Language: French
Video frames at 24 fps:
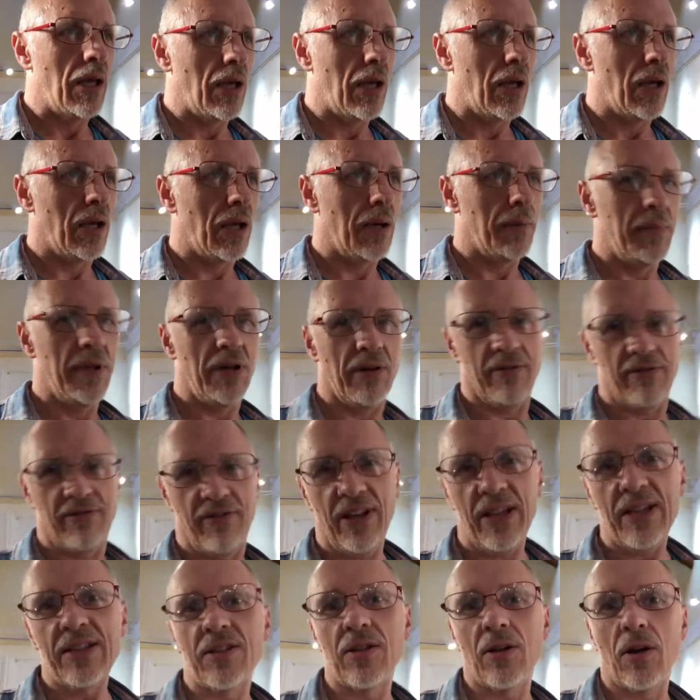Euh, mais en
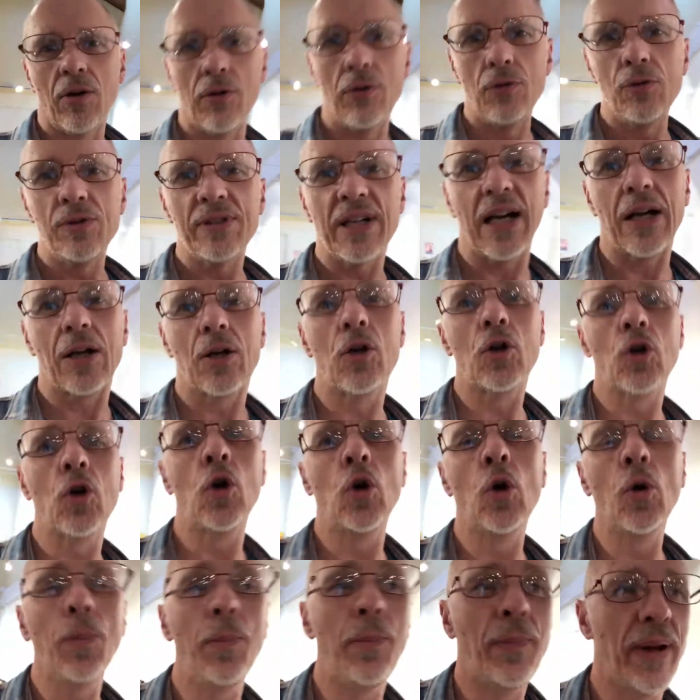fait, on nous a
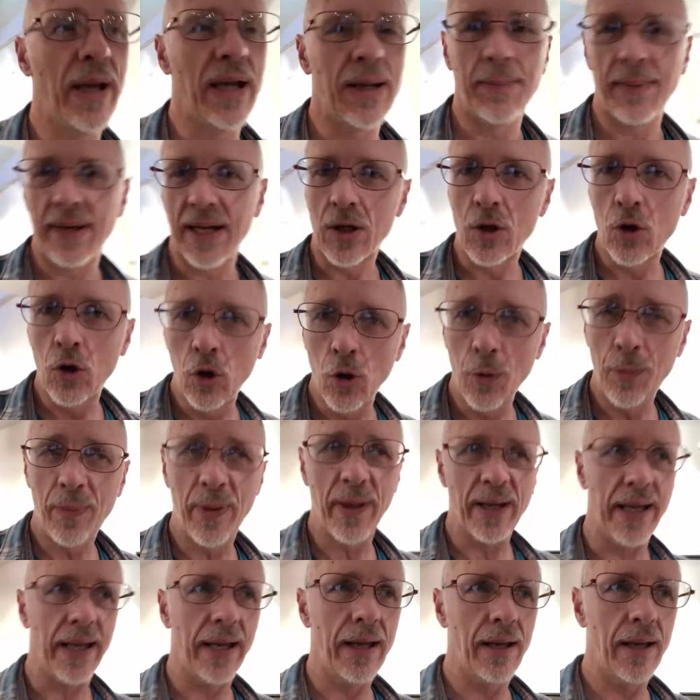coupé, mais
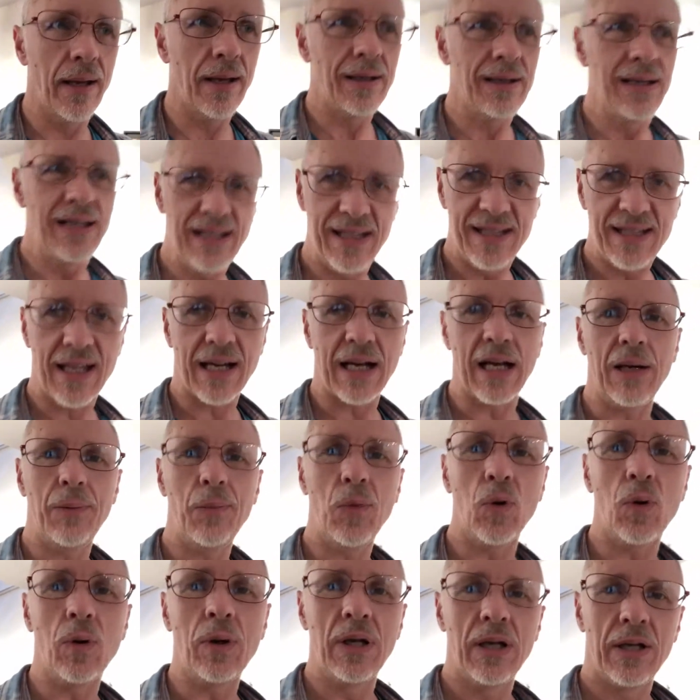coupé
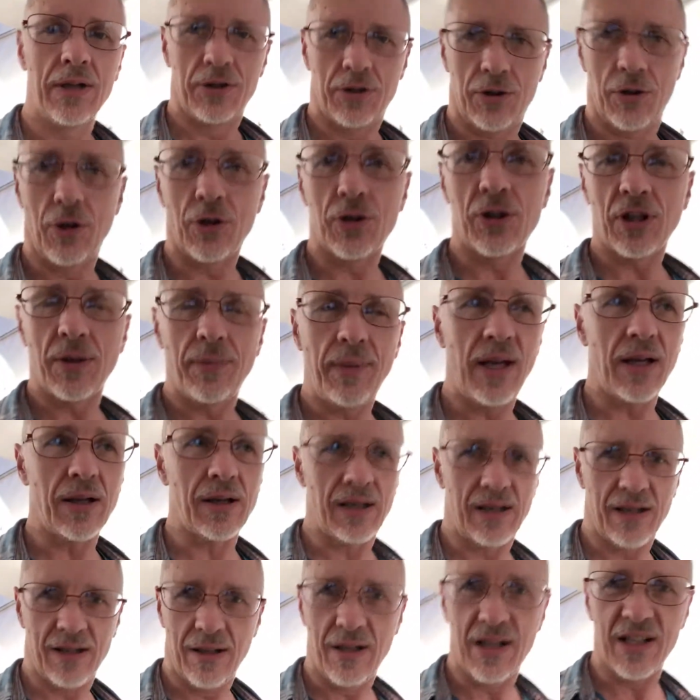littéralement de notre mère,
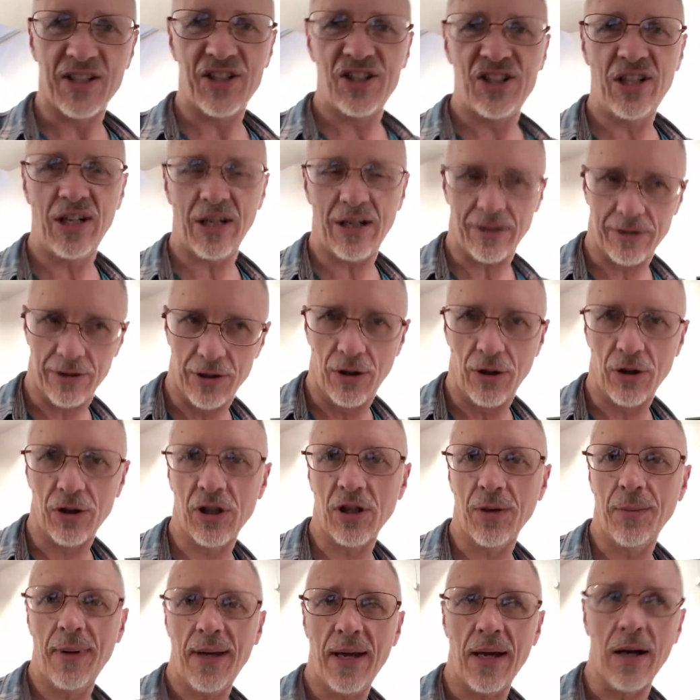la chair de
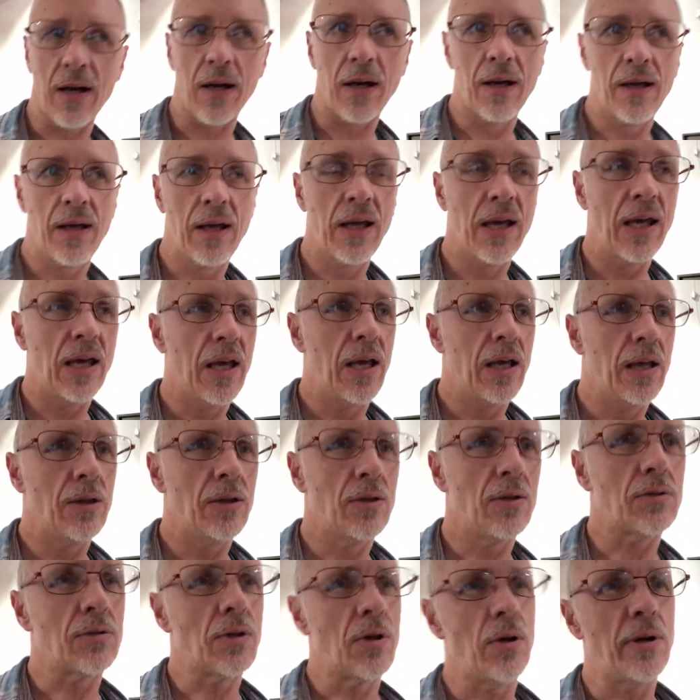notre mère.
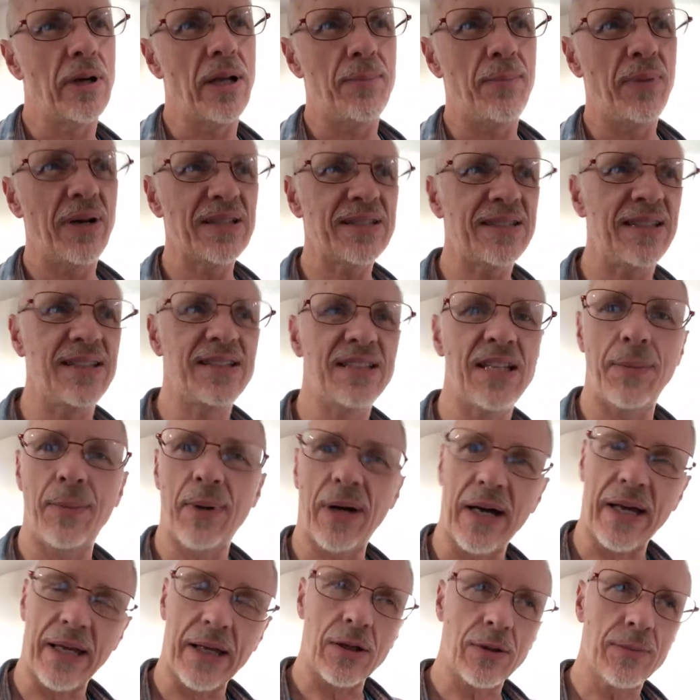Donc on n'est pas si
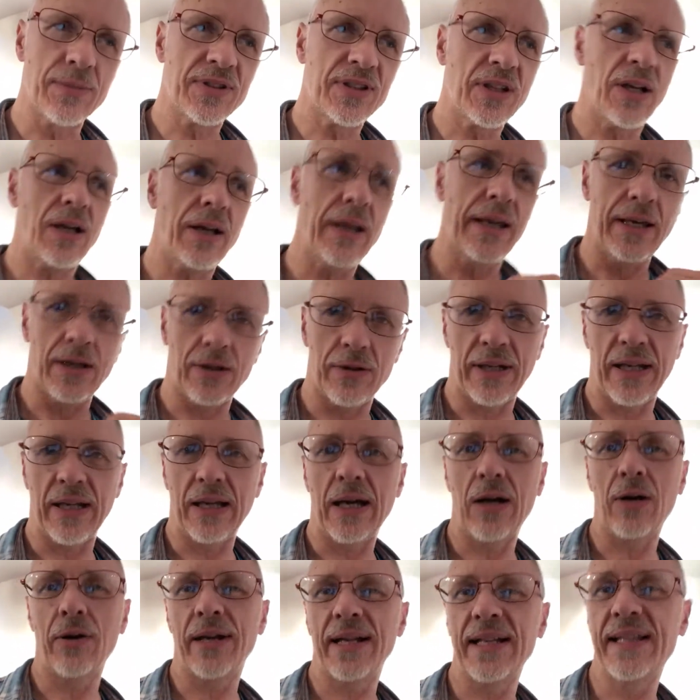séparés comme ça. Et on
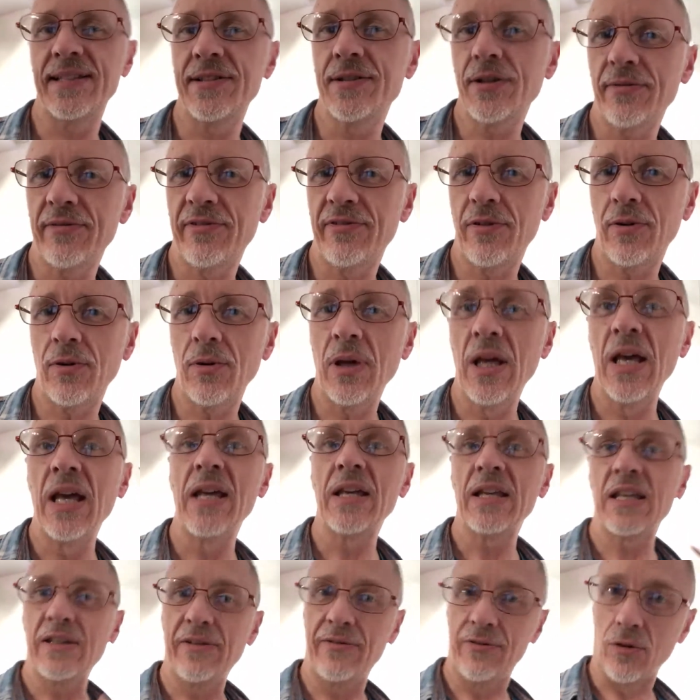a, des enfants
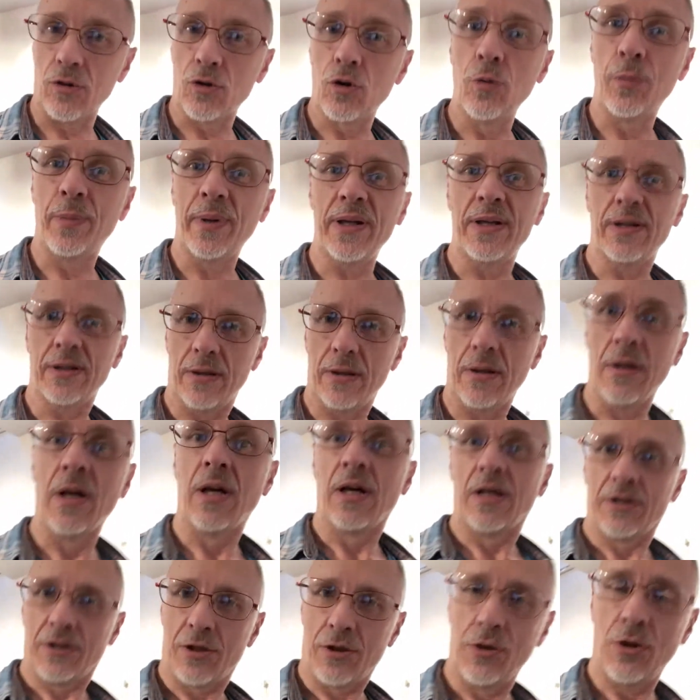qu'il faut couper de,
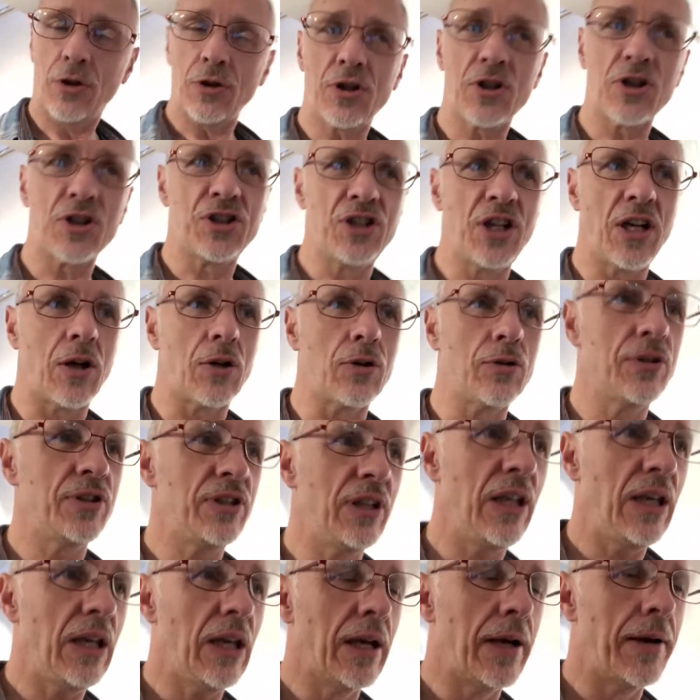notre chair
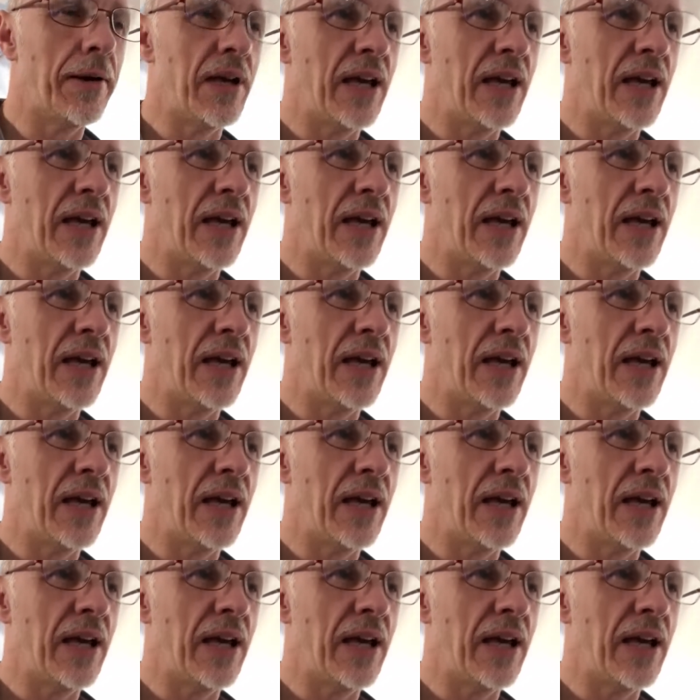aussi.